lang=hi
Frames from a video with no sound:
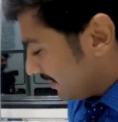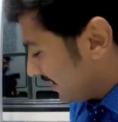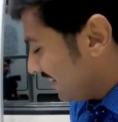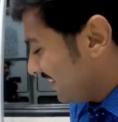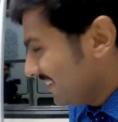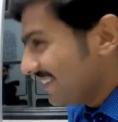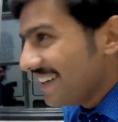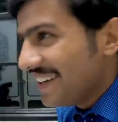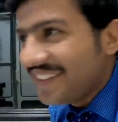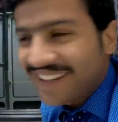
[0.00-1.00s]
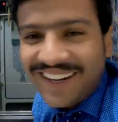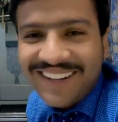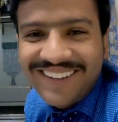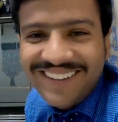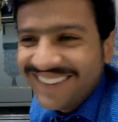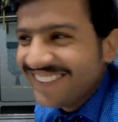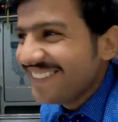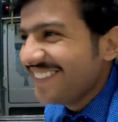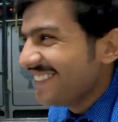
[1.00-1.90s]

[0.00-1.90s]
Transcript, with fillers: लेकिन शायद